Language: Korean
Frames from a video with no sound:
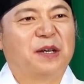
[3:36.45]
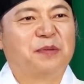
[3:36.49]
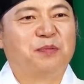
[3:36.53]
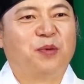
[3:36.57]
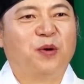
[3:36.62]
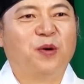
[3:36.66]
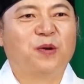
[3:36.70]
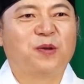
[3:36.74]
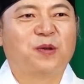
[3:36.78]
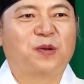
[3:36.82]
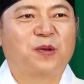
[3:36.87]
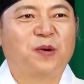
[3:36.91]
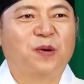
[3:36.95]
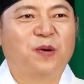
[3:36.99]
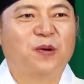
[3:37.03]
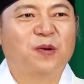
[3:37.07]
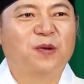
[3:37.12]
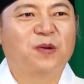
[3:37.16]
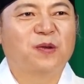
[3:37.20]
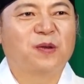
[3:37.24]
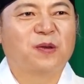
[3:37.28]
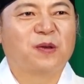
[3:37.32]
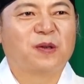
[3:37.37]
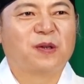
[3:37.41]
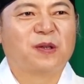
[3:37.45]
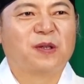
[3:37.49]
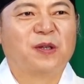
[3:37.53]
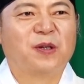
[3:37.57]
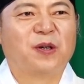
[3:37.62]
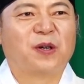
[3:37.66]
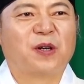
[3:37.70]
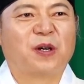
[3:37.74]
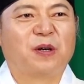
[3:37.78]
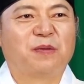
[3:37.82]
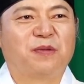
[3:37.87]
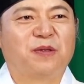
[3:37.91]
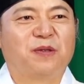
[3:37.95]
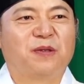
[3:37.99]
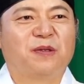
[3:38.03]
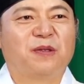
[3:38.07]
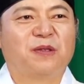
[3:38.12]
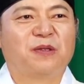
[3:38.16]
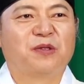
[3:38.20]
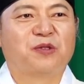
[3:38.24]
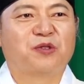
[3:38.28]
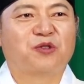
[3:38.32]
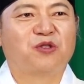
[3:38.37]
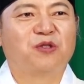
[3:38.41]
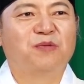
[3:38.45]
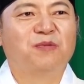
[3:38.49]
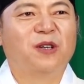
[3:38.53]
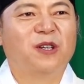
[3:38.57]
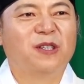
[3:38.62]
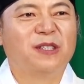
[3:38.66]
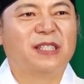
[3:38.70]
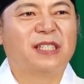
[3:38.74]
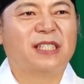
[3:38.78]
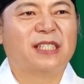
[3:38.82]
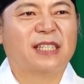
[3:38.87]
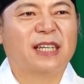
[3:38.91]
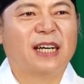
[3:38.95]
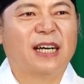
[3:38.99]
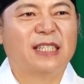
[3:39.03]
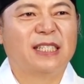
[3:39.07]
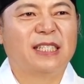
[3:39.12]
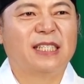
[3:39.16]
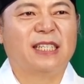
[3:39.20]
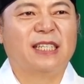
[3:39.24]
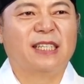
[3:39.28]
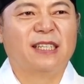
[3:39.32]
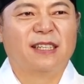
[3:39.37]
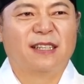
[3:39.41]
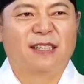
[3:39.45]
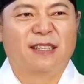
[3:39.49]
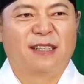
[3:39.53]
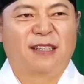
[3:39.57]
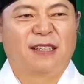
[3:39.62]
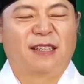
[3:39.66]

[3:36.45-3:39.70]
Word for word: 보통 여러분 수면 시간이